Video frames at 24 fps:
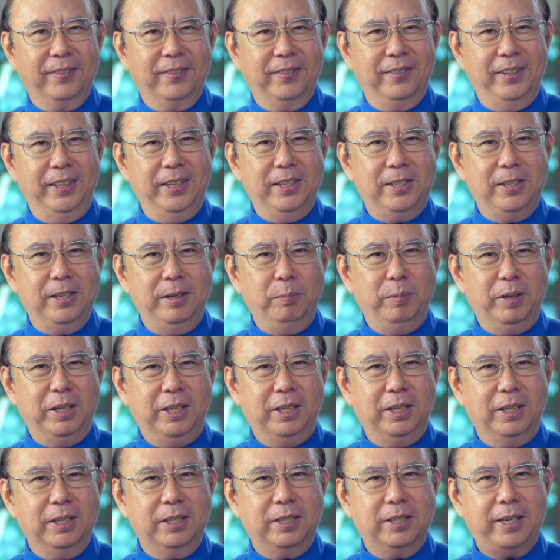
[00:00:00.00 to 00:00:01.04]
尼希
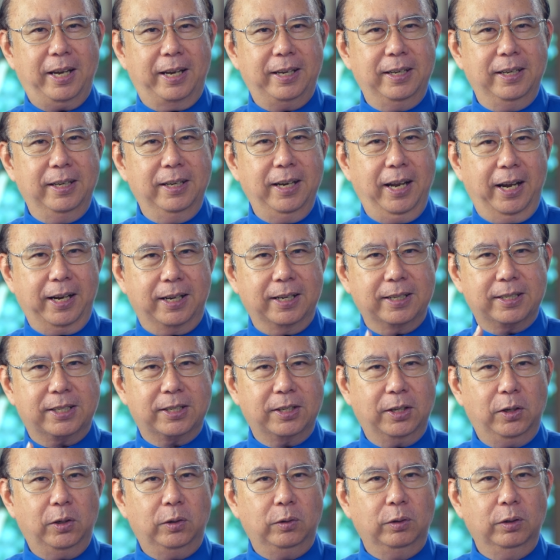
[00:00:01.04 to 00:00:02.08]
米在那个时
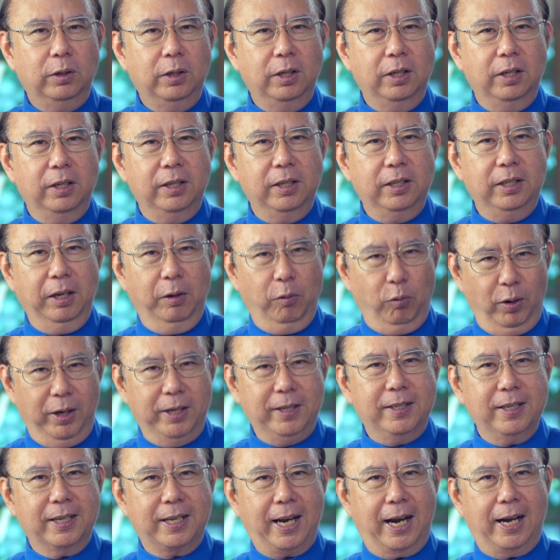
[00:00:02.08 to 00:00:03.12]
候因为
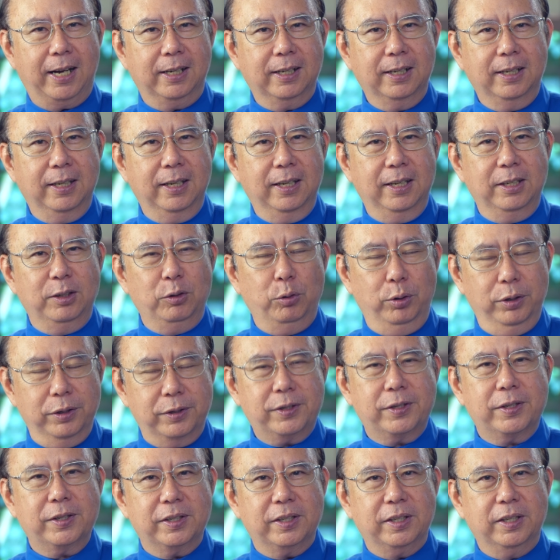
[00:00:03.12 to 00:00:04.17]
这样，于
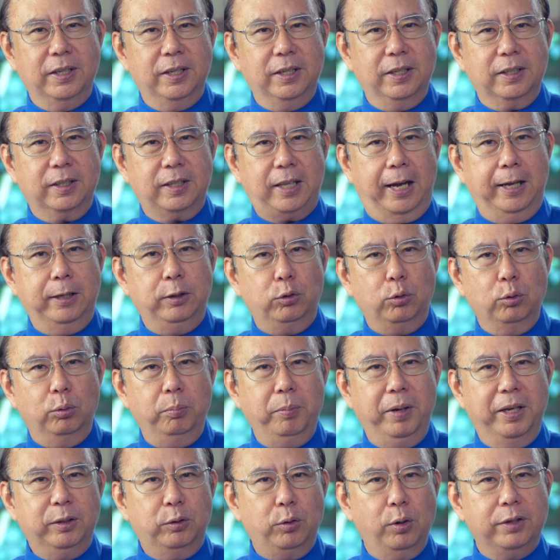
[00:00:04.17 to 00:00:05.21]
是单独
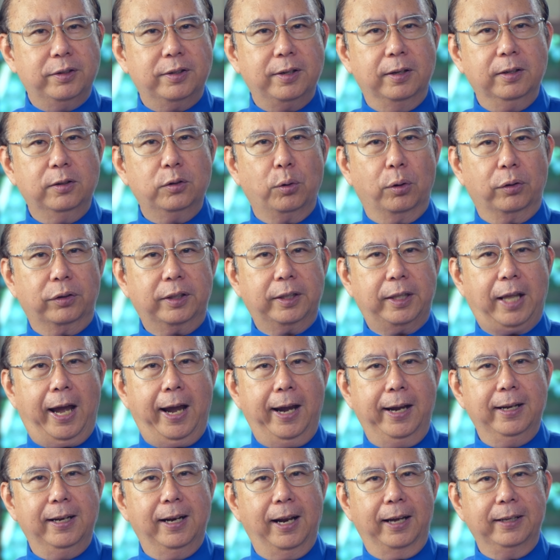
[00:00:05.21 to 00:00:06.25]
面对神所
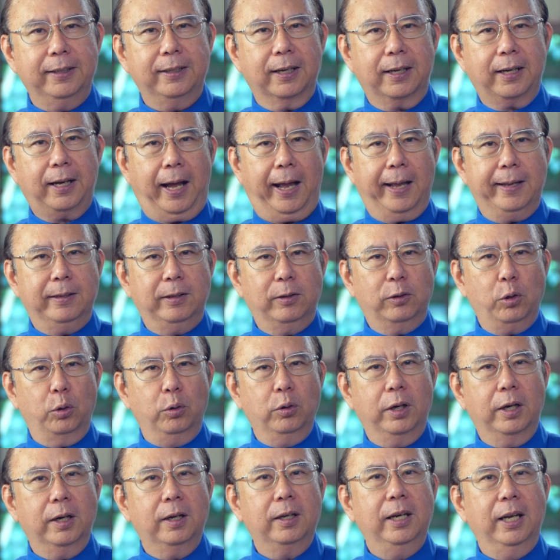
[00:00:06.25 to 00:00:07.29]
带来的感
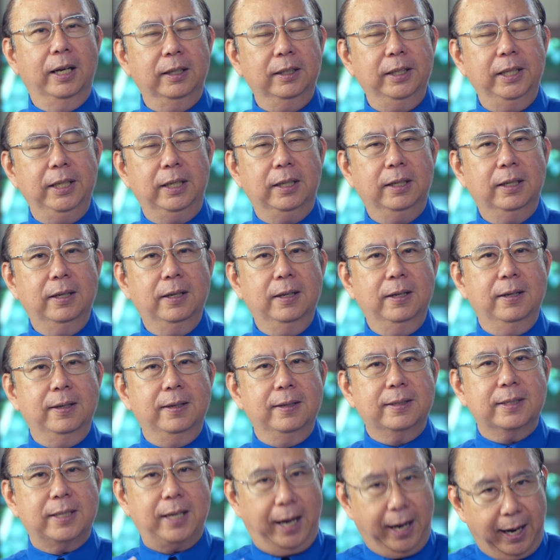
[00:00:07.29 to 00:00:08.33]
动和能力，
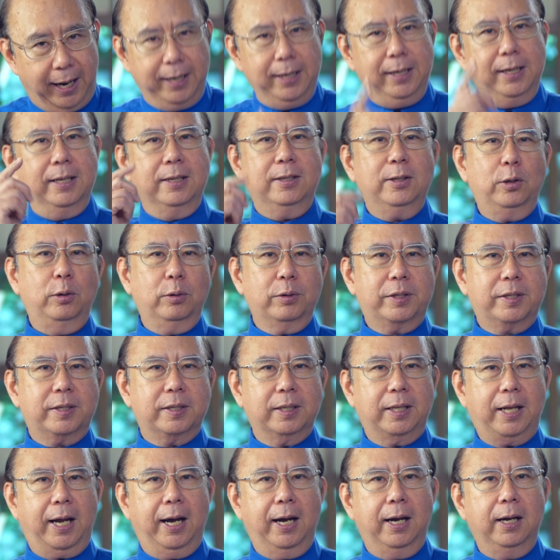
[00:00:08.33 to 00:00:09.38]
才能够使
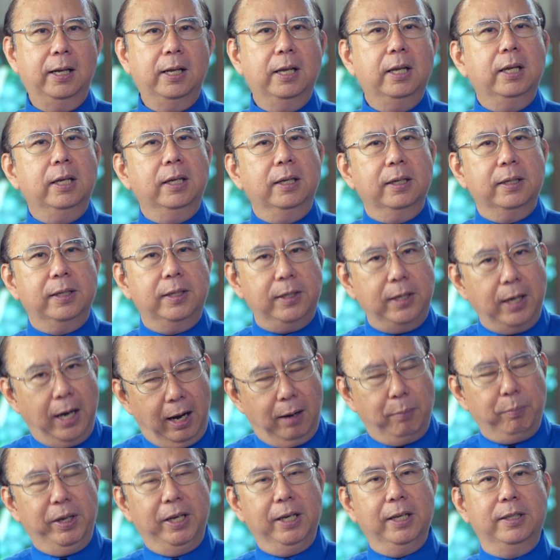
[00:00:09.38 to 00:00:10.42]
他
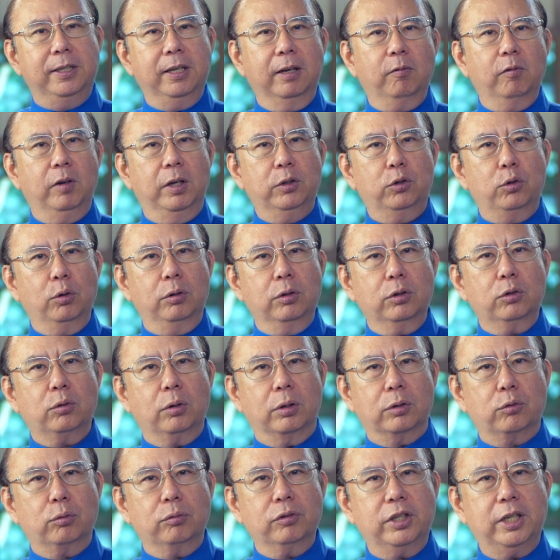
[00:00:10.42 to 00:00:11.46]
下面的经文中
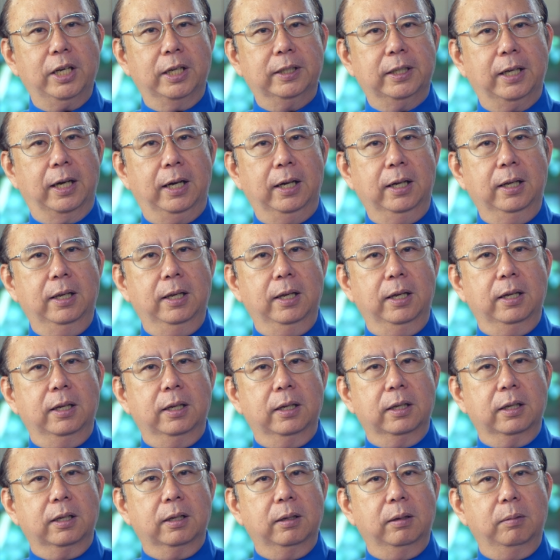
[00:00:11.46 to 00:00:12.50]
所出现的
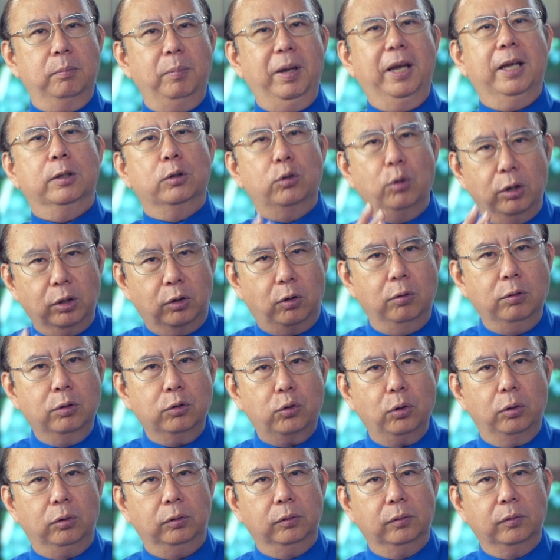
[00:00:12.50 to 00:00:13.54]
面对公
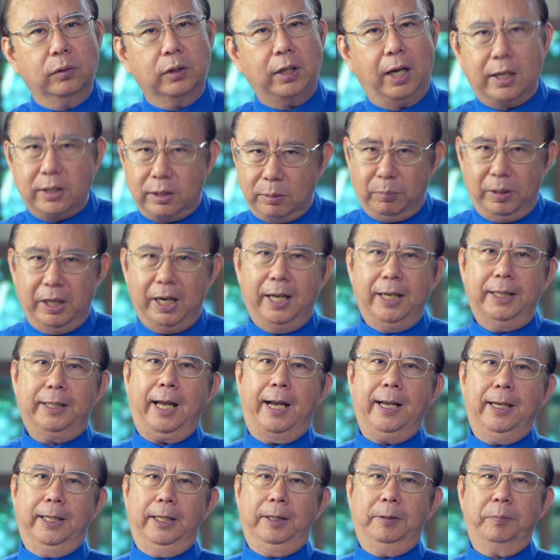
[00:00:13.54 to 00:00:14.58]
众他怎么来
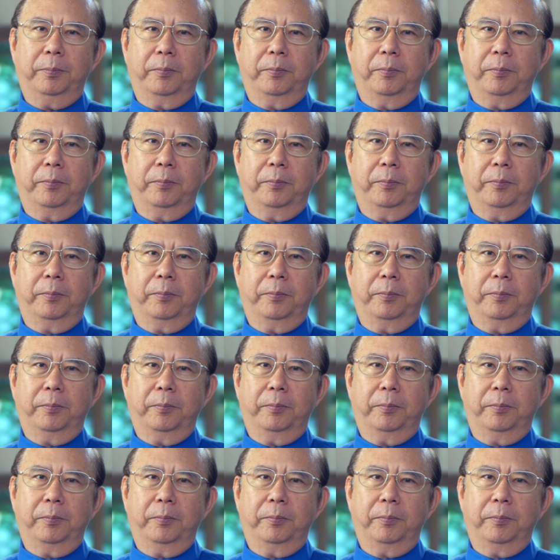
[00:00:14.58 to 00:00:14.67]
带领。